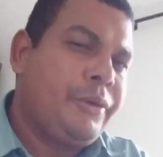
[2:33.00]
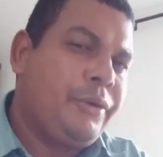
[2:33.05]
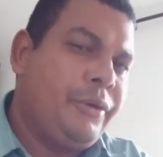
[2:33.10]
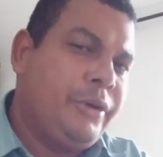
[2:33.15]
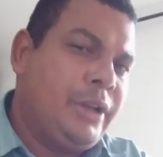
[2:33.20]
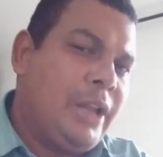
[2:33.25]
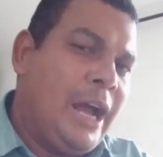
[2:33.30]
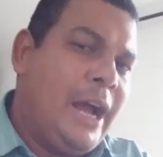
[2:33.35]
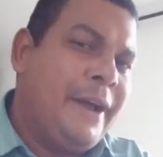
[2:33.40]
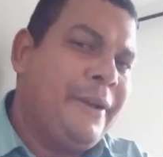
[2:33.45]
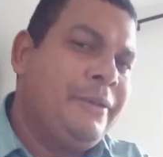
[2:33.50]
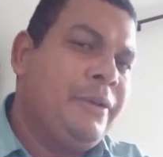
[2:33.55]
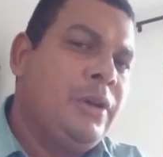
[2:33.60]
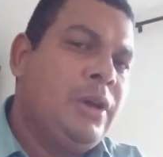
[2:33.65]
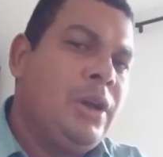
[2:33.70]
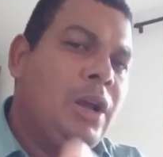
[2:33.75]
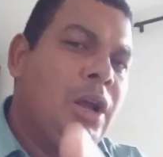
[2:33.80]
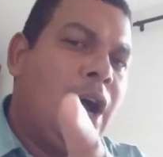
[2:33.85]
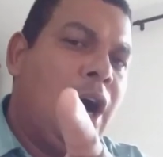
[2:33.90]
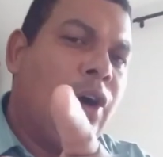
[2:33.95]
Cuidado,
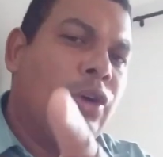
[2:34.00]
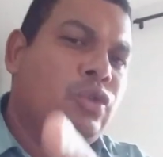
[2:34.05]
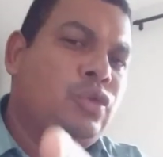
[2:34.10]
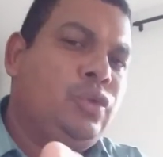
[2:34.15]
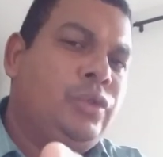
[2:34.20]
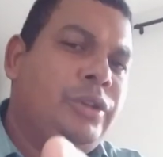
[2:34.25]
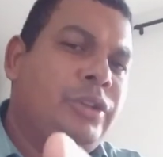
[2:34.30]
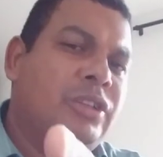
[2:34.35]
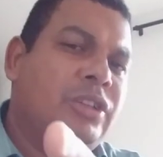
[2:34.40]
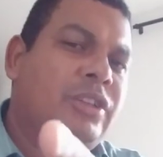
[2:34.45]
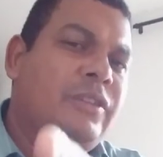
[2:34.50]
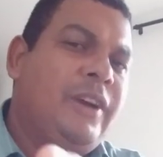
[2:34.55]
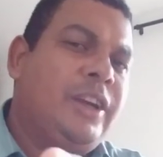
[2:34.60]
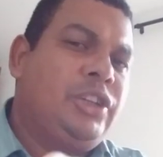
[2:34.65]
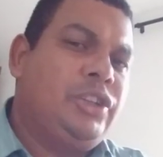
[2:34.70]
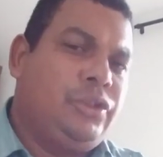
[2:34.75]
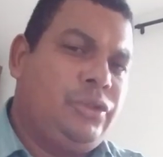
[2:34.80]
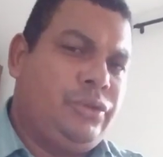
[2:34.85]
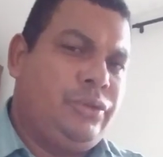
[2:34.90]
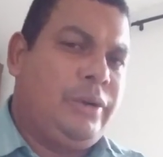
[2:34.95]
há um juiz que vai
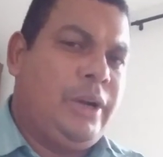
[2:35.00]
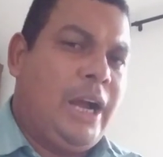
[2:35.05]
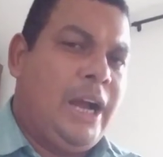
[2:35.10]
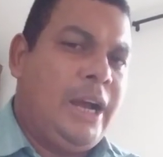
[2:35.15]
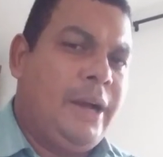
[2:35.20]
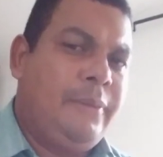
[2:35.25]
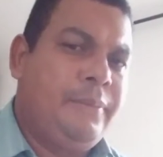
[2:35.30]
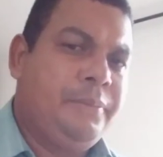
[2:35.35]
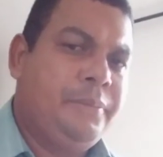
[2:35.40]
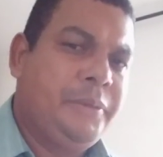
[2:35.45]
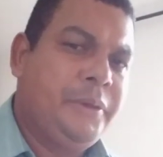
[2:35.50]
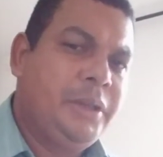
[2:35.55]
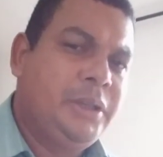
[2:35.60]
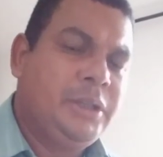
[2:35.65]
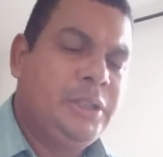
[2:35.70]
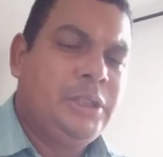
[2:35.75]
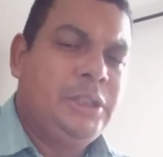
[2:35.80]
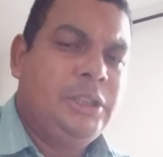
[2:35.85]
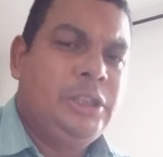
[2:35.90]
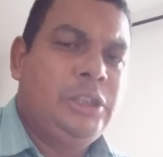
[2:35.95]
te julgar.
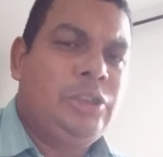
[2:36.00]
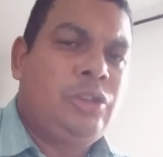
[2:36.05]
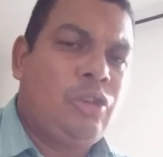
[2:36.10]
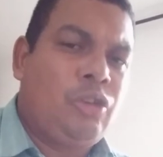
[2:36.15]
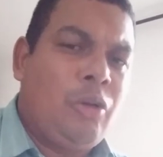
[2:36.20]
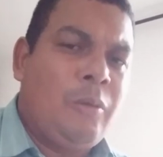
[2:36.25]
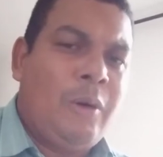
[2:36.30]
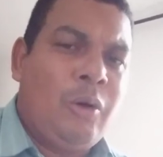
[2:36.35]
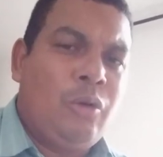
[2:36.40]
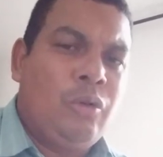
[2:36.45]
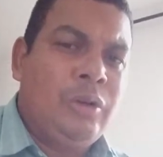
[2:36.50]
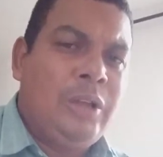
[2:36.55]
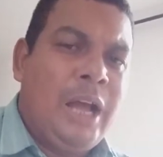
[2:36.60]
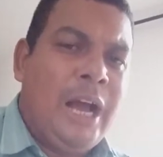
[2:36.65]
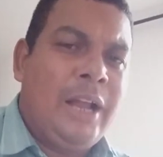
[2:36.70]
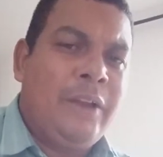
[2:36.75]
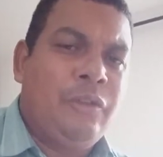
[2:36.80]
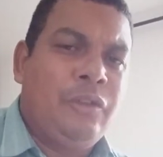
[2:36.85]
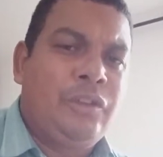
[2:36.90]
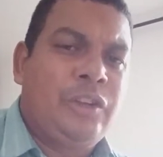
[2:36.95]
Então toma
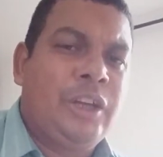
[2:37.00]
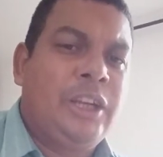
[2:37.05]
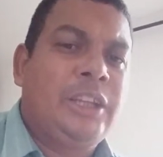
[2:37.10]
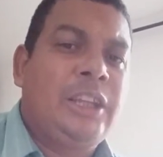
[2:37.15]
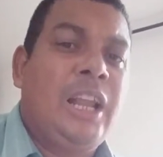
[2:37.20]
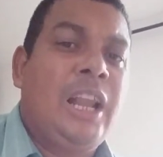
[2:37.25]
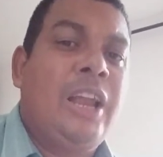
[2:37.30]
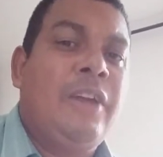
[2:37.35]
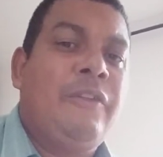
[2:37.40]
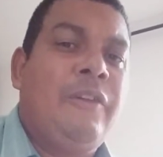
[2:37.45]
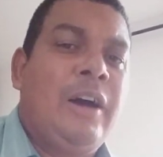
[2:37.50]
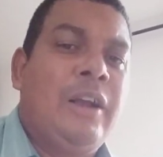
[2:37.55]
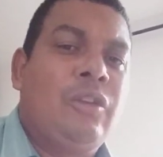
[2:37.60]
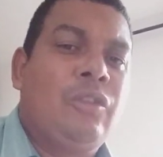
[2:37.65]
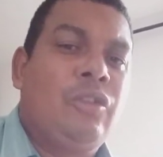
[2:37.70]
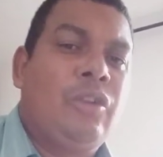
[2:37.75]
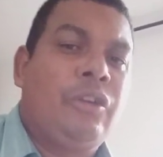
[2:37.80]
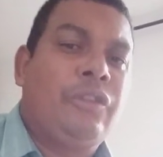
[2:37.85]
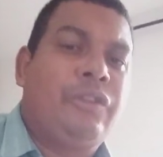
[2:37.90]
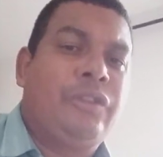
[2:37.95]
cuidado, você que tem levado
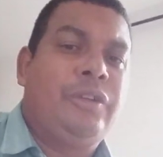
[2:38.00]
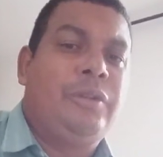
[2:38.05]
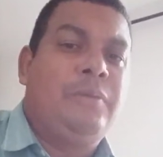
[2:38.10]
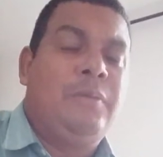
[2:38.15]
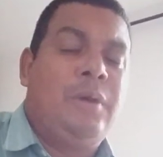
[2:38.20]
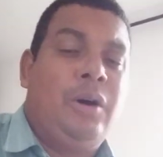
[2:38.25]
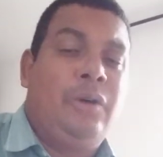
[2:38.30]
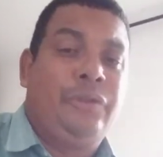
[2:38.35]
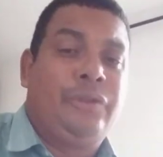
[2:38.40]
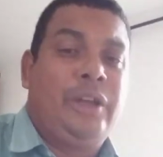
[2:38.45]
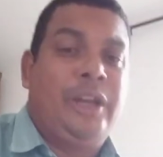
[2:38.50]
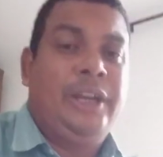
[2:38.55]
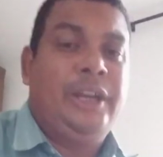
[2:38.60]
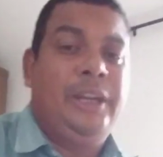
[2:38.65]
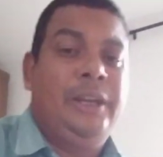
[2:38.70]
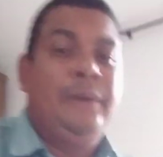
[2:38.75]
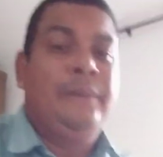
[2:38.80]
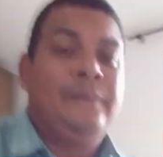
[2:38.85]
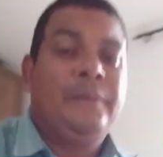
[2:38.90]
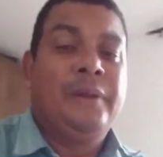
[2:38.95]
os nossos irmãos
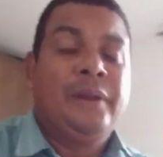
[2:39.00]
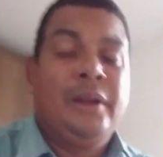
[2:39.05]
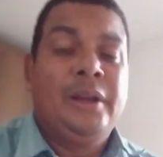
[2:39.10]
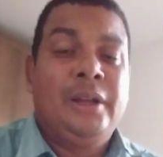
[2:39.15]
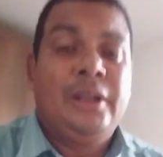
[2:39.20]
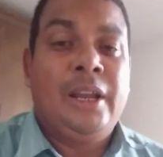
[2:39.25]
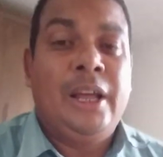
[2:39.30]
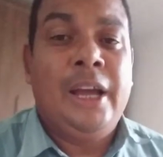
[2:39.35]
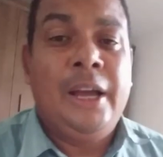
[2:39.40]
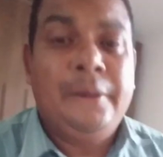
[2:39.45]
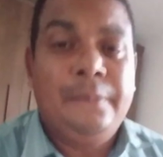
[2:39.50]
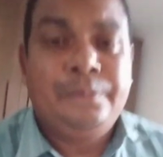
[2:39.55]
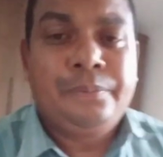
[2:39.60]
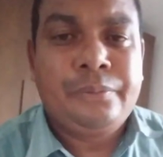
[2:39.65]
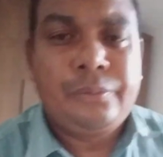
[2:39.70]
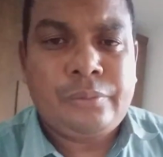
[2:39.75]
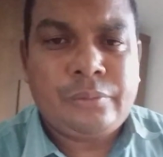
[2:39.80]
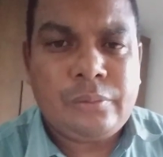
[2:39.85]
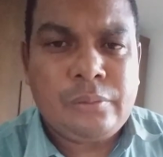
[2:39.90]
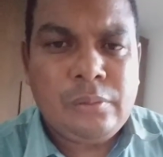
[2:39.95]
aí, né?
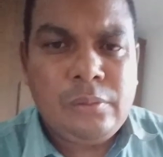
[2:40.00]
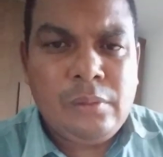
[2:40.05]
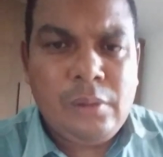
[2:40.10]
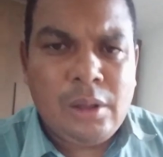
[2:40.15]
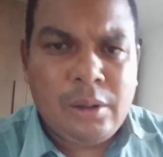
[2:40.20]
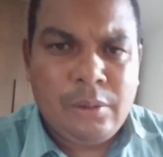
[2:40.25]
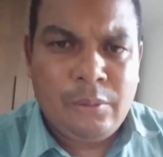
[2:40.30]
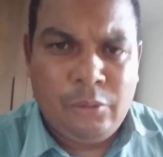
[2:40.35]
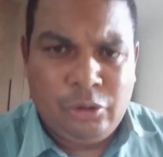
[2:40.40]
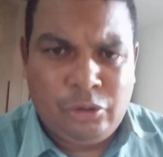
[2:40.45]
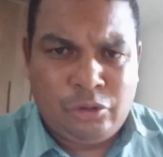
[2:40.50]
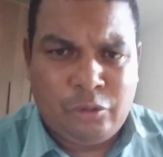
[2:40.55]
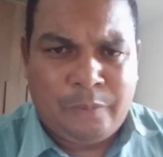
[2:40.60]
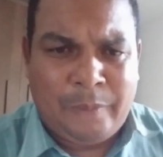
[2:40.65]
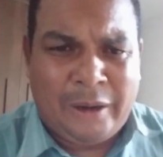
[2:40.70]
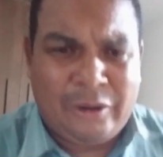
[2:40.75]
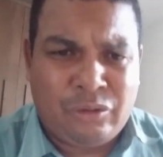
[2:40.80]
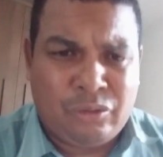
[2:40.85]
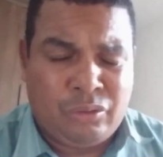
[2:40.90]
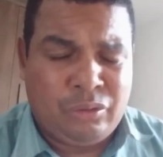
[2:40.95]
Muitos
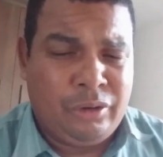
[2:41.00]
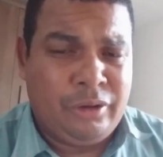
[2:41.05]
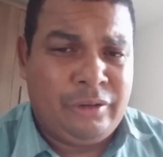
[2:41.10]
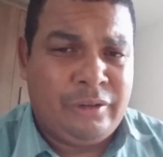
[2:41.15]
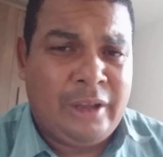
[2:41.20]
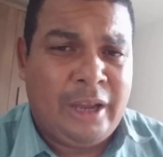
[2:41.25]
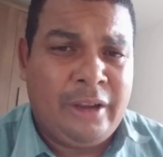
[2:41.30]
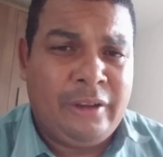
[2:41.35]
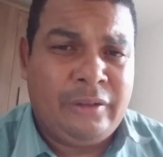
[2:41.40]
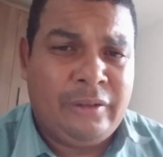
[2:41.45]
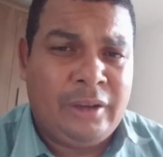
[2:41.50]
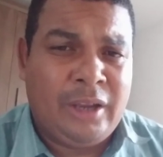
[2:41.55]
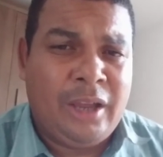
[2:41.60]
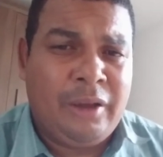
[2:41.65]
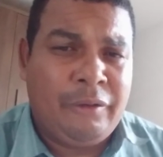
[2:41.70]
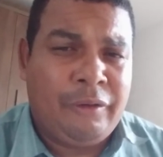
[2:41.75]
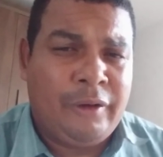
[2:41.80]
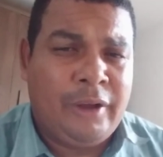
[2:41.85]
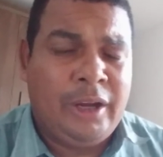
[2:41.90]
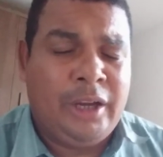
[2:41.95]
pastores aí se
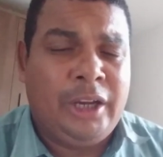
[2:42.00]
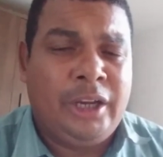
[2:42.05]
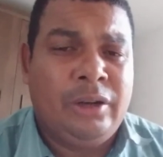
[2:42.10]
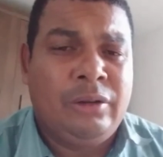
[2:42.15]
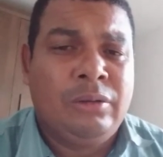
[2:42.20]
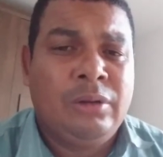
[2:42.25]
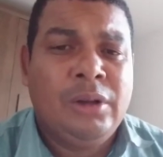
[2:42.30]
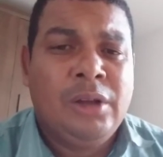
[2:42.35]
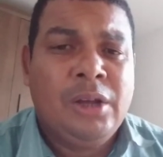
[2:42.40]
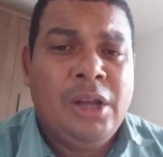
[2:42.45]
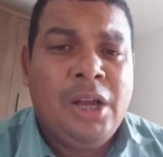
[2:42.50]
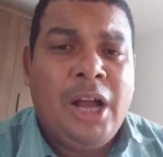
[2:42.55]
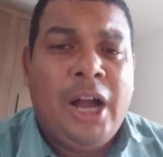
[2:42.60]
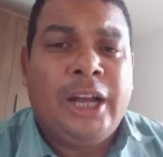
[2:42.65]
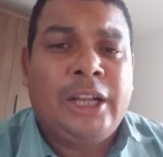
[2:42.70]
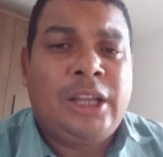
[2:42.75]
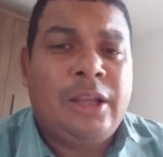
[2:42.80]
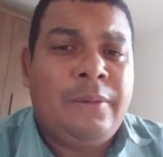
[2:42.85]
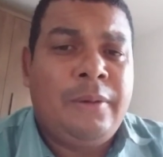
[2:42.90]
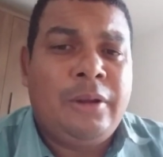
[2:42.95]
referindo,
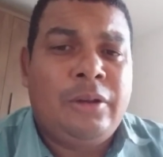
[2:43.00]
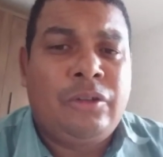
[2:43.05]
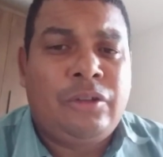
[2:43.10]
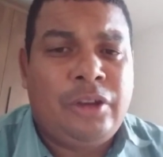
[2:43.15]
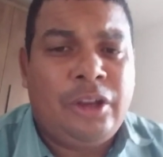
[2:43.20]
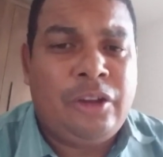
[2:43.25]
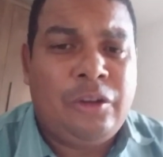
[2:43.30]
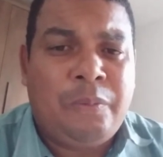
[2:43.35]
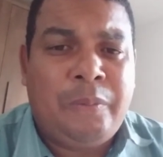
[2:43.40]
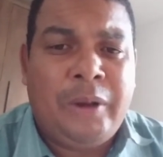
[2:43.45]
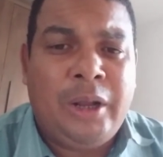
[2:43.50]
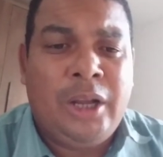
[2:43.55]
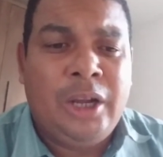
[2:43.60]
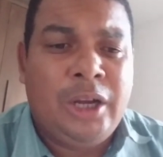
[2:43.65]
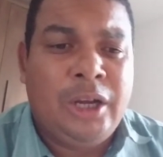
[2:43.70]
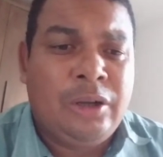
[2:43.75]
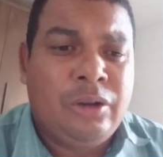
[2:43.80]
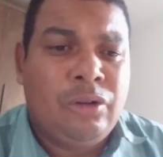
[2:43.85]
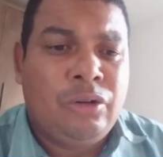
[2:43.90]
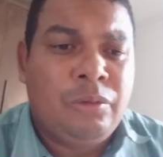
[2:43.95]
até mesmo se
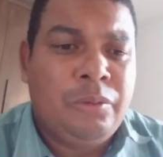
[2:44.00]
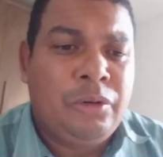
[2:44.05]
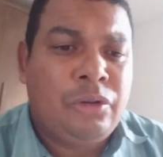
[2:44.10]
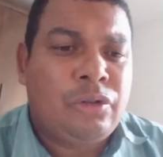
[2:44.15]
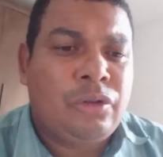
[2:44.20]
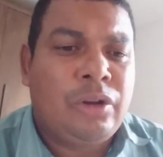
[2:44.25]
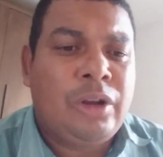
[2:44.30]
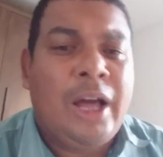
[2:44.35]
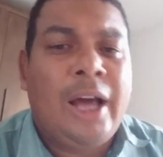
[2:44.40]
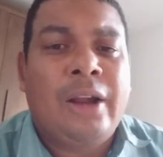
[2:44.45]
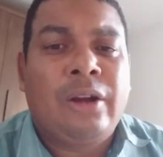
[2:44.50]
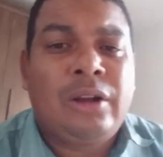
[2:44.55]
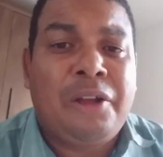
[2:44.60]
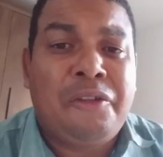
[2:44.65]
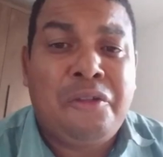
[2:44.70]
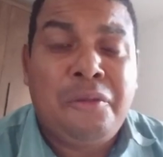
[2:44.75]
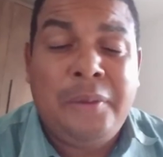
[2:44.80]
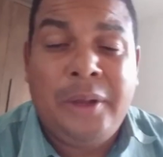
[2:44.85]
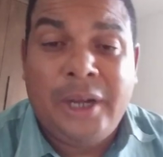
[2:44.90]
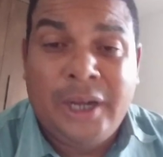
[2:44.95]
espelhando no missionário
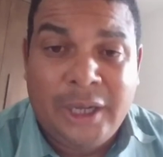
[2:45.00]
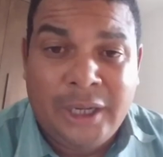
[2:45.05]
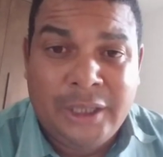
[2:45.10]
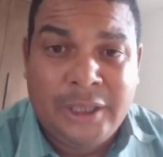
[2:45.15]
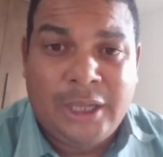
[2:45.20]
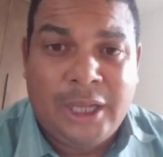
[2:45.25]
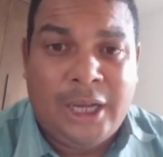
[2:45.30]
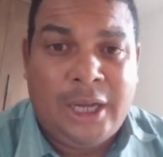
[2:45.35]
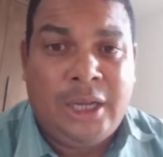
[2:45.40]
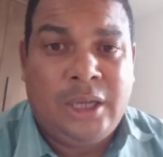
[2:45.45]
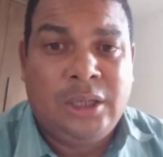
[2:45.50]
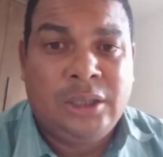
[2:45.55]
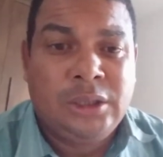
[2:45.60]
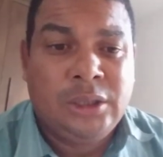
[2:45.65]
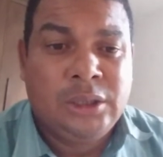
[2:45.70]
Davi Miranda.